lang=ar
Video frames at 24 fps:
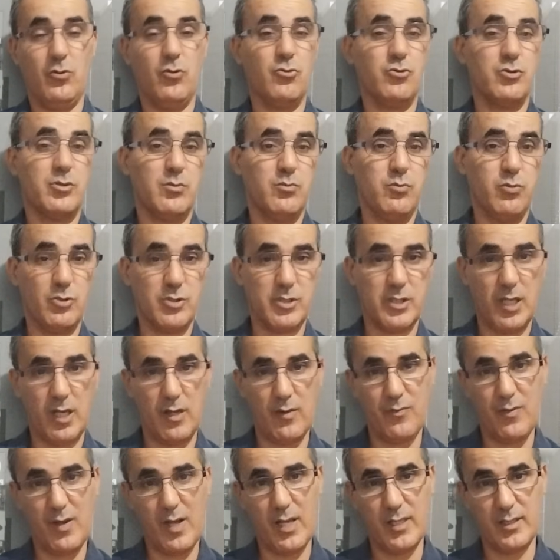وتبع
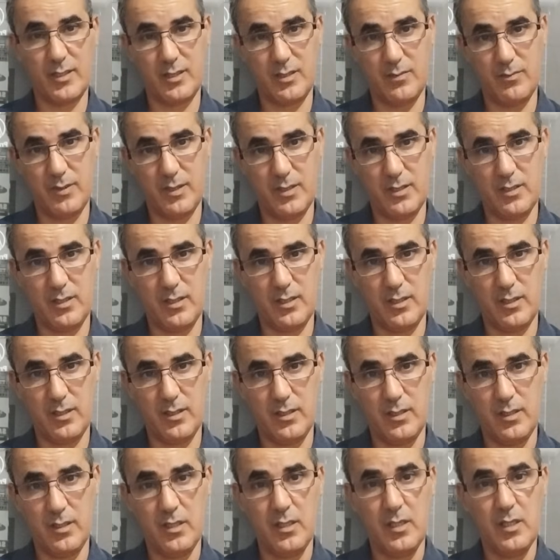صحافة حتبرد
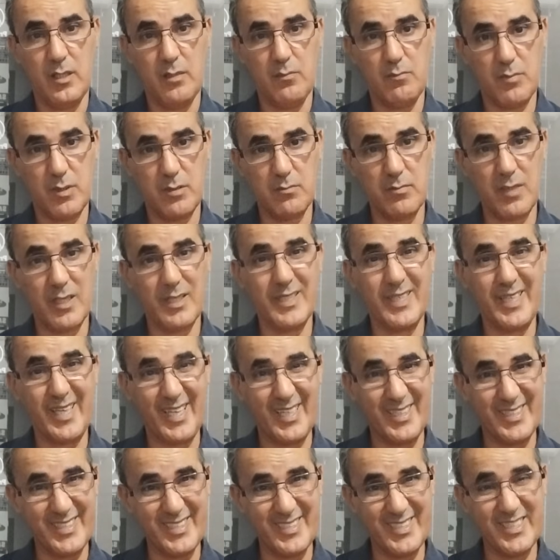بالماضي
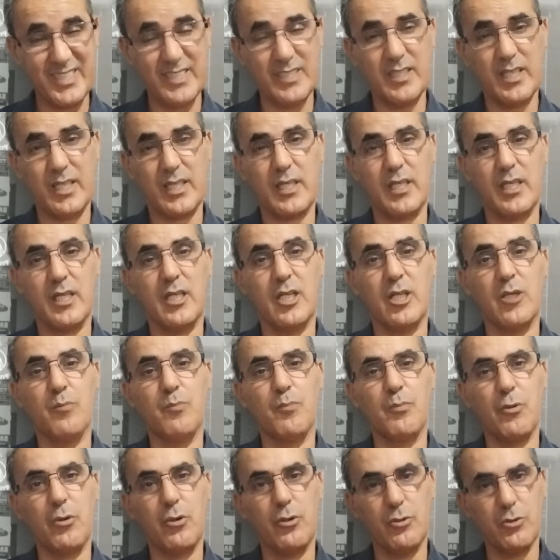غادي نزيد نحكي عليه
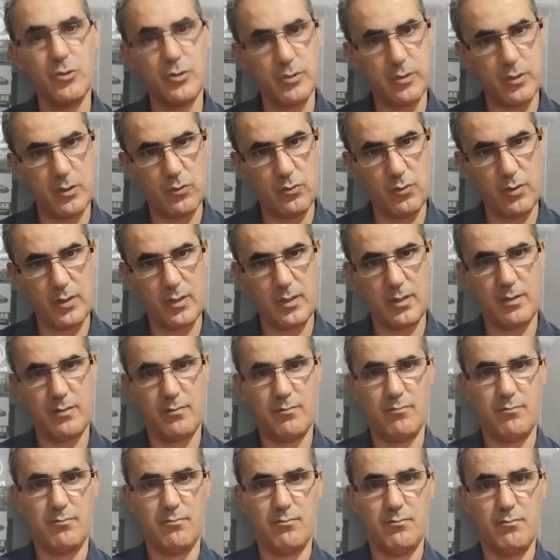بليس دروك
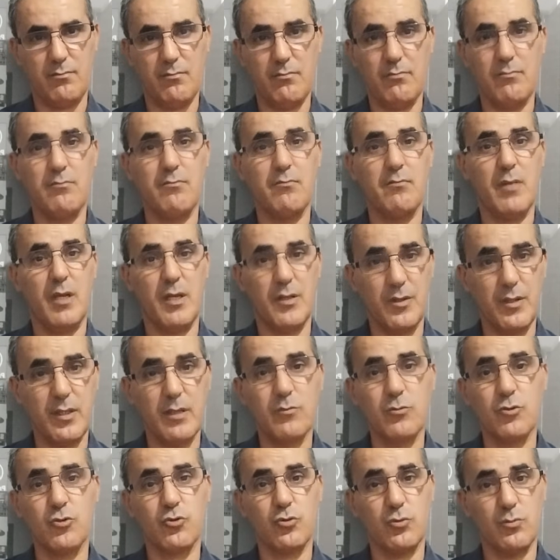
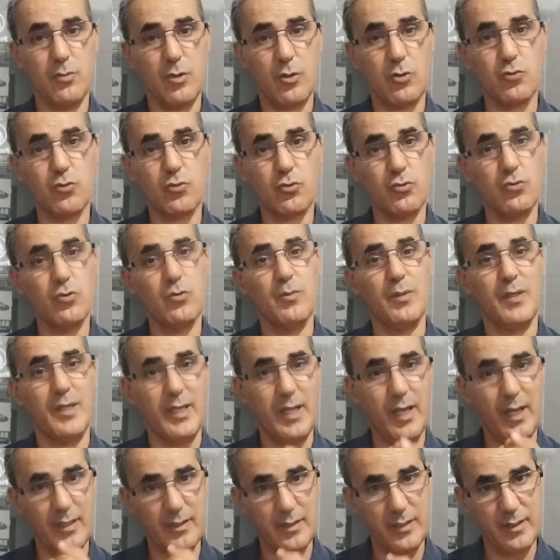مادام نتوما كتقولوا
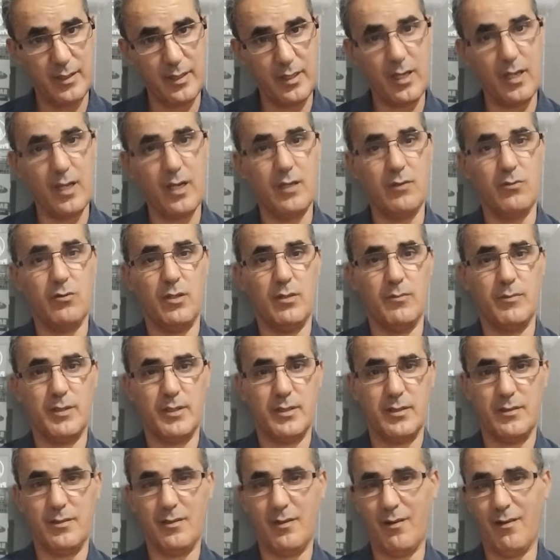بلي عدنا اوامر
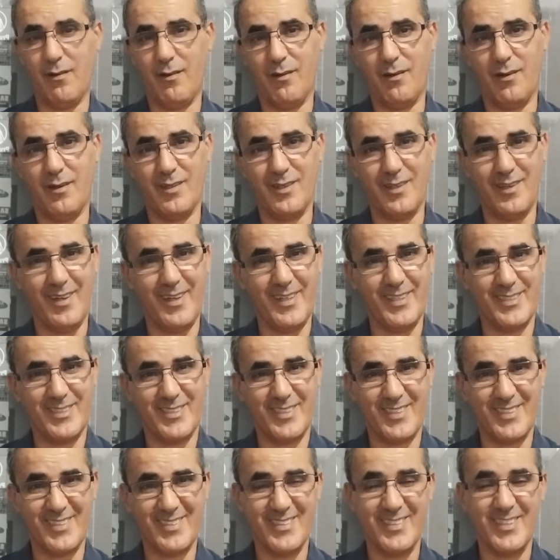يا خال هاي
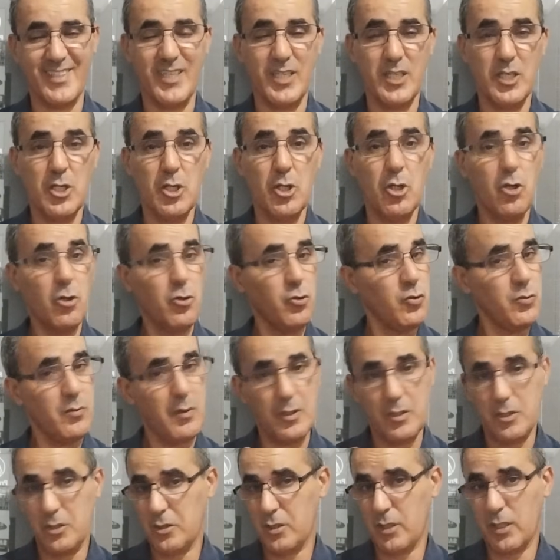الله اليوم
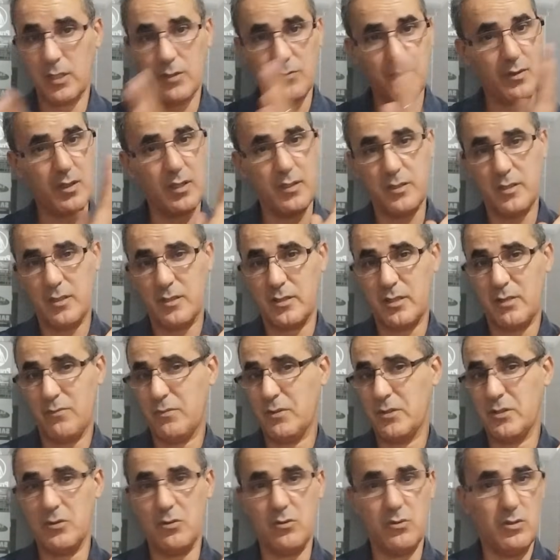غادي نتكلم في قضيه
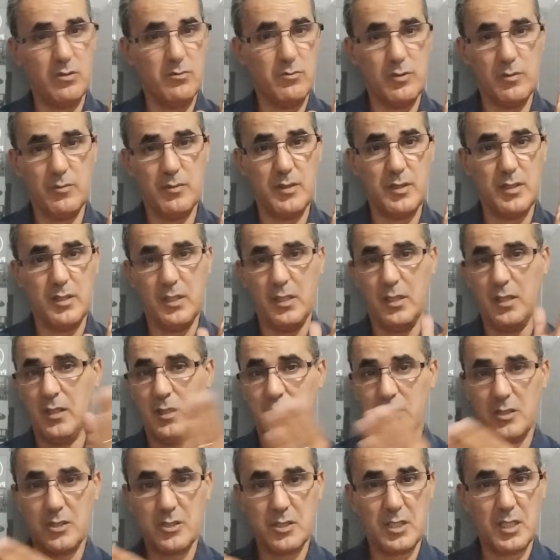التلفزيون العمومي
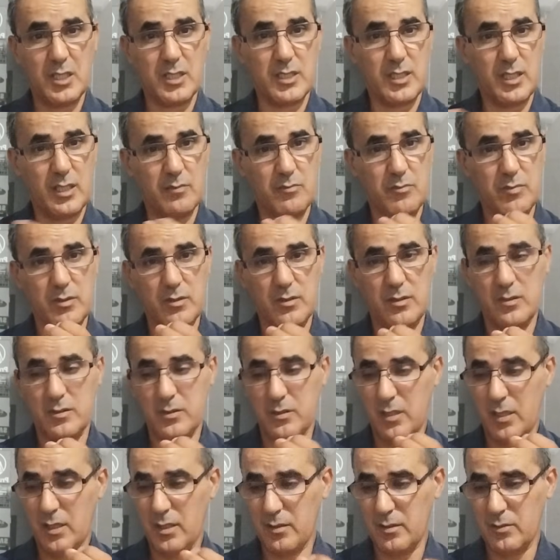تصريح تاع
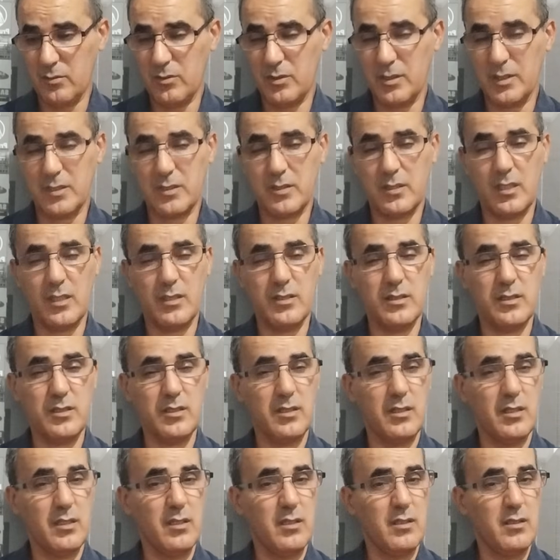تاع وليد صادي